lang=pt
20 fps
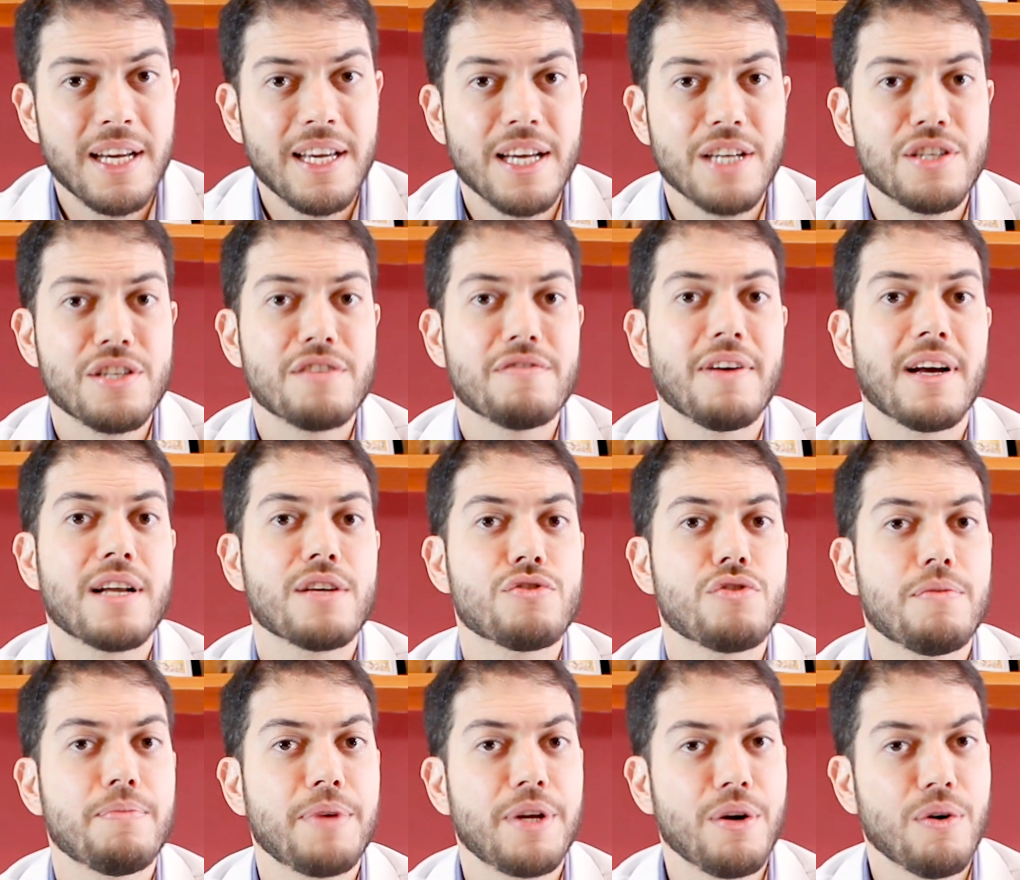e a gente falar
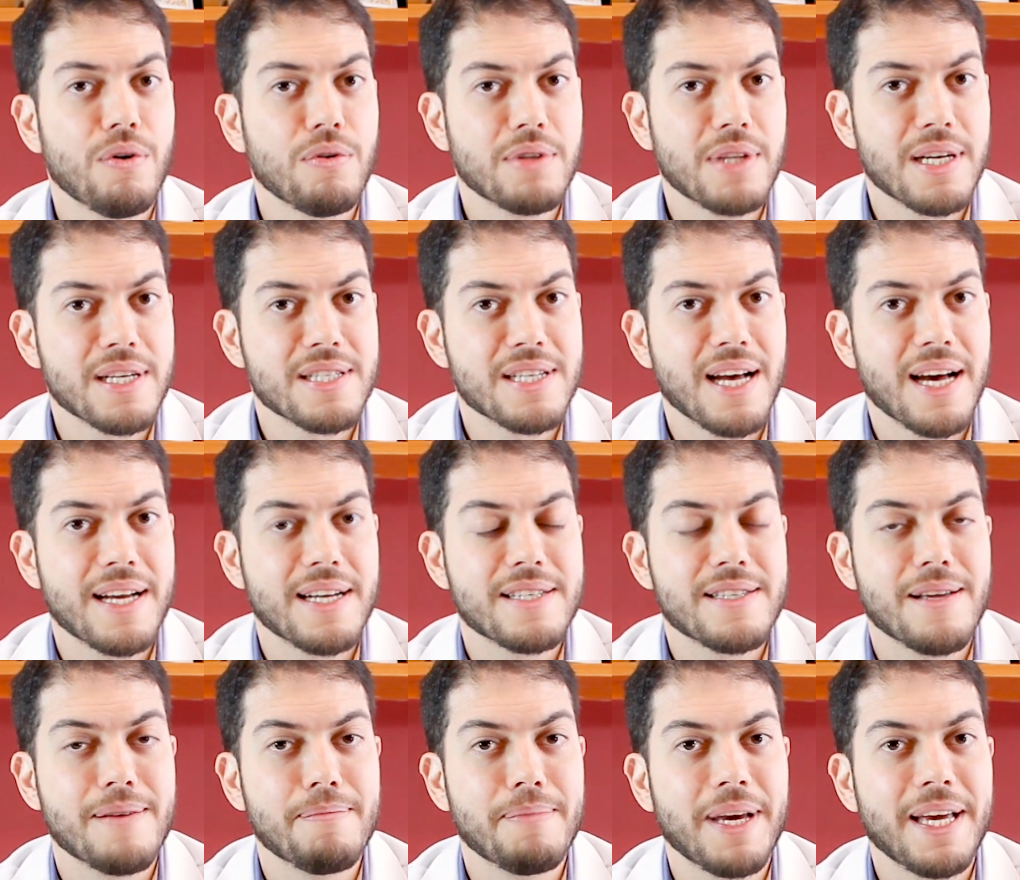sobre outras
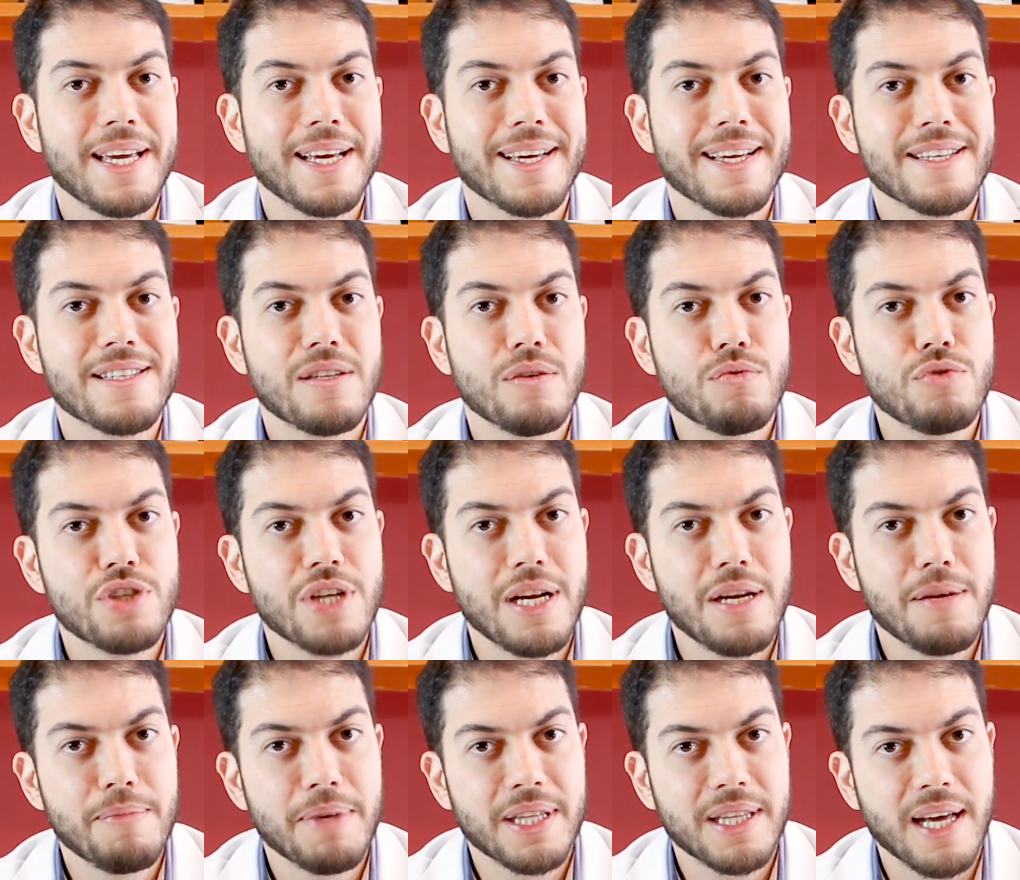áreas também, a questão de
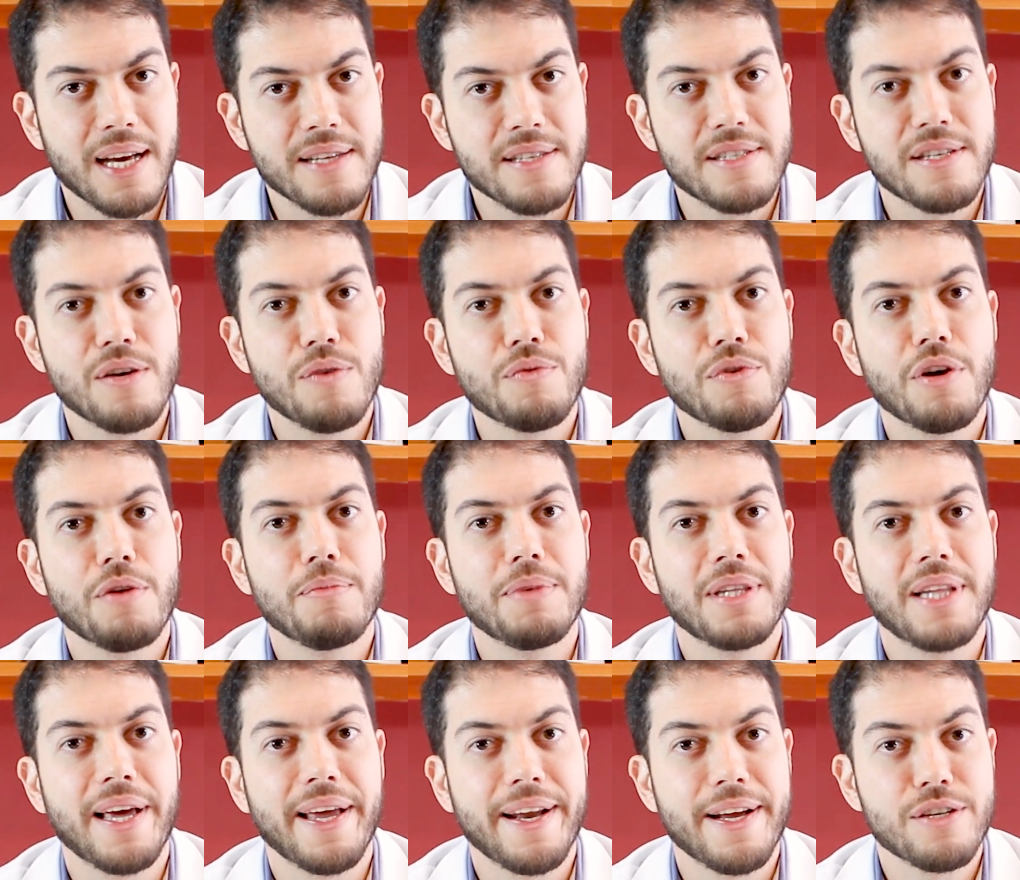alimentação, que eu me
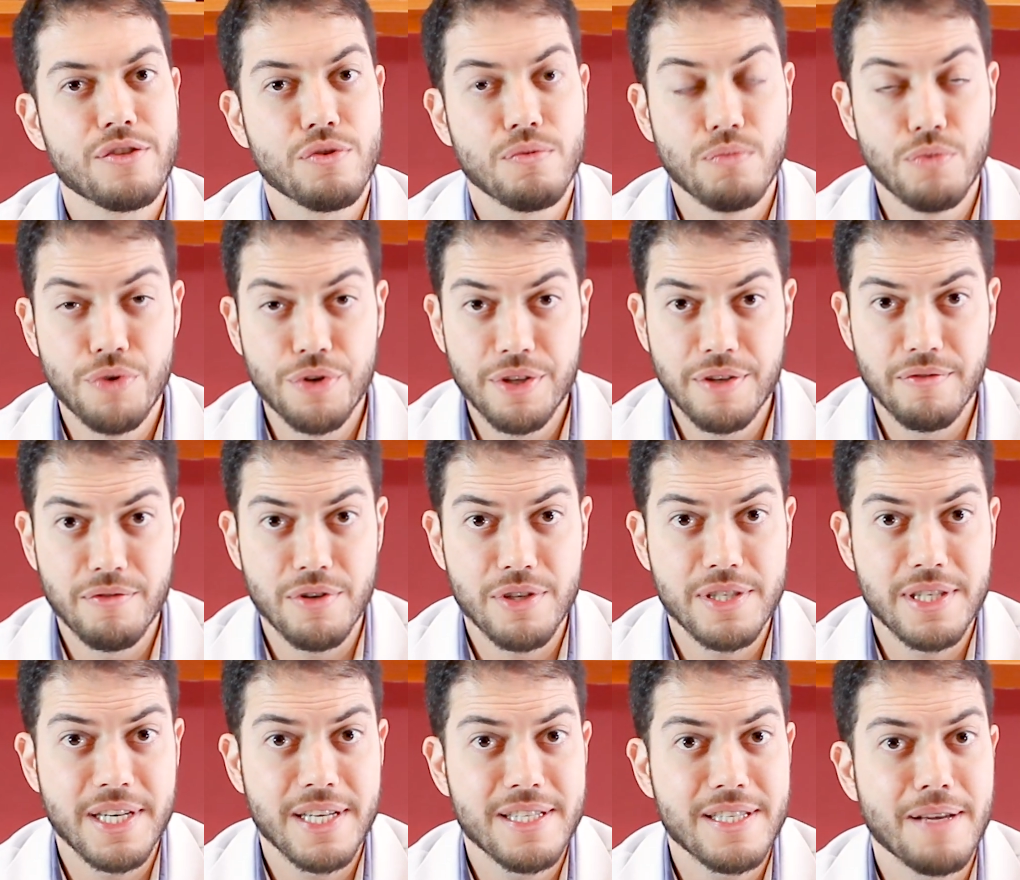interesso muito e
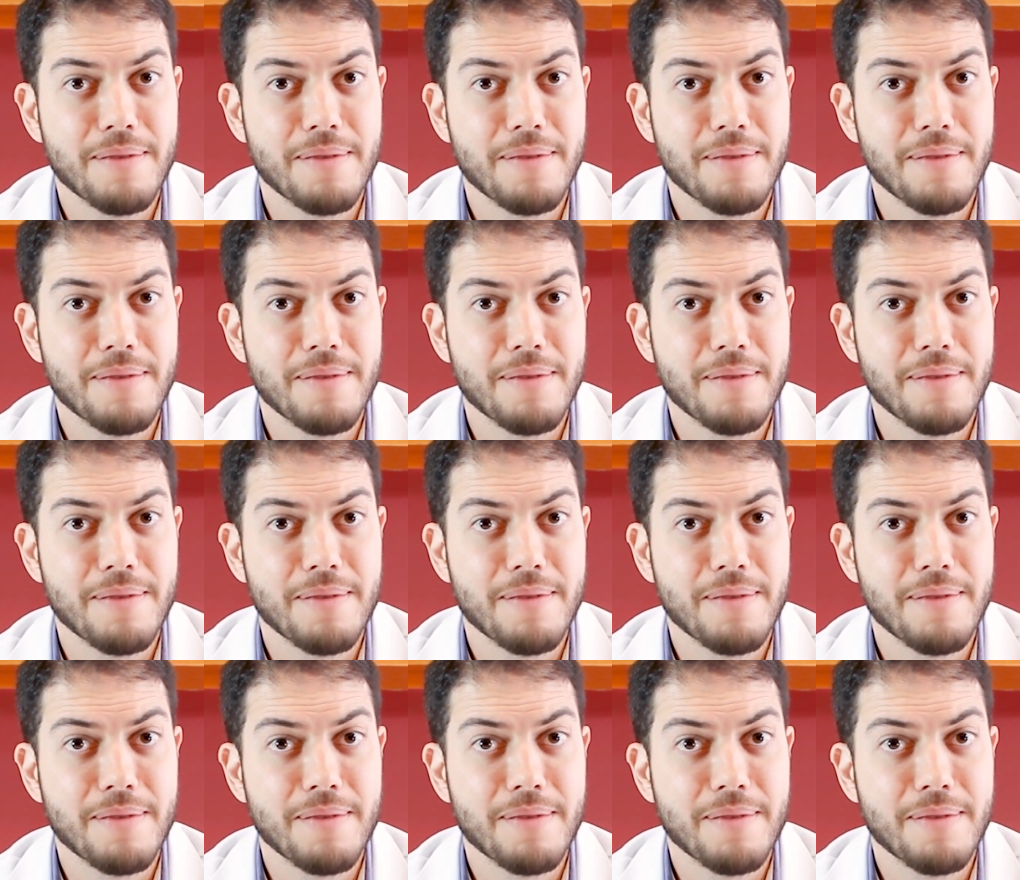vocês